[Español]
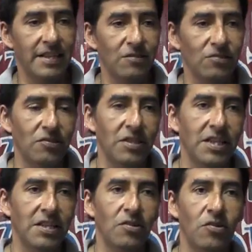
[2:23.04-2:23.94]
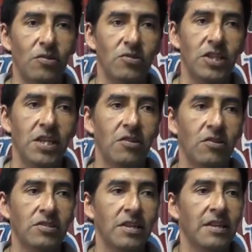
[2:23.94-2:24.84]
creando sonidos, con los
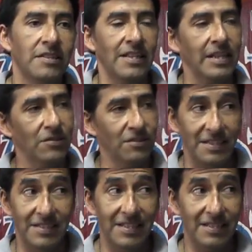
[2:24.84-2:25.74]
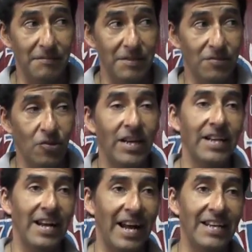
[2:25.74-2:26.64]
chicos, tratando de hacer también tocar
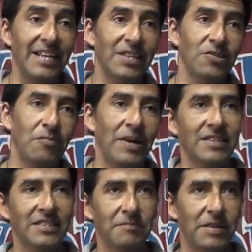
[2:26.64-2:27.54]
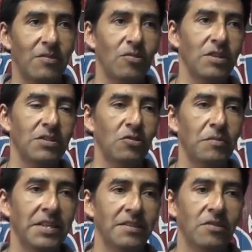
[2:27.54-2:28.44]
a, ellos, participar con los
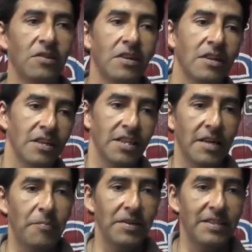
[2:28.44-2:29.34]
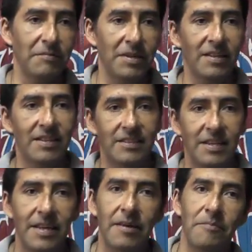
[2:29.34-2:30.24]
instrumentos y después también,
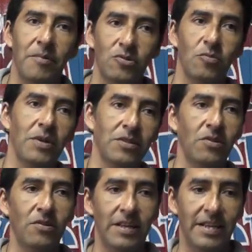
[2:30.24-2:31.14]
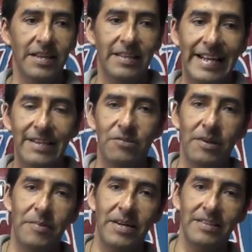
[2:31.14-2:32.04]
este, por supuesto, eh, darle
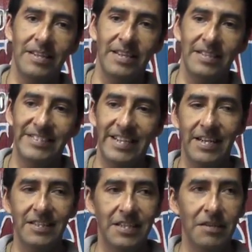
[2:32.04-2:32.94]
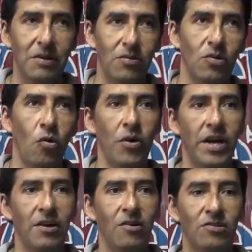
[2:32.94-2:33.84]
una parte recreativa con los
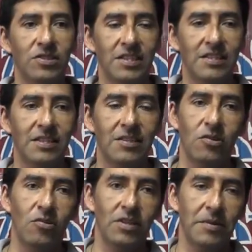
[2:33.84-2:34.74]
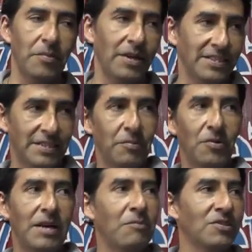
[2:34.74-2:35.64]
juegos y todo lo que por ahí
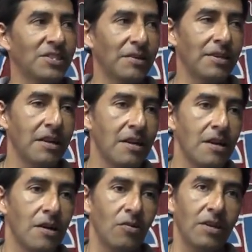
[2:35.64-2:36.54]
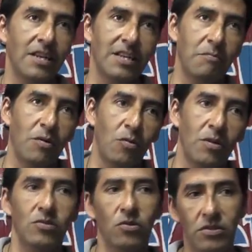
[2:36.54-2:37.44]
podamos llevar con el equipo de
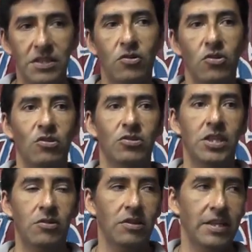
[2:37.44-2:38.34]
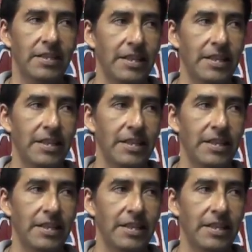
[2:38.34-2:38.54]
juventud y con los chicos que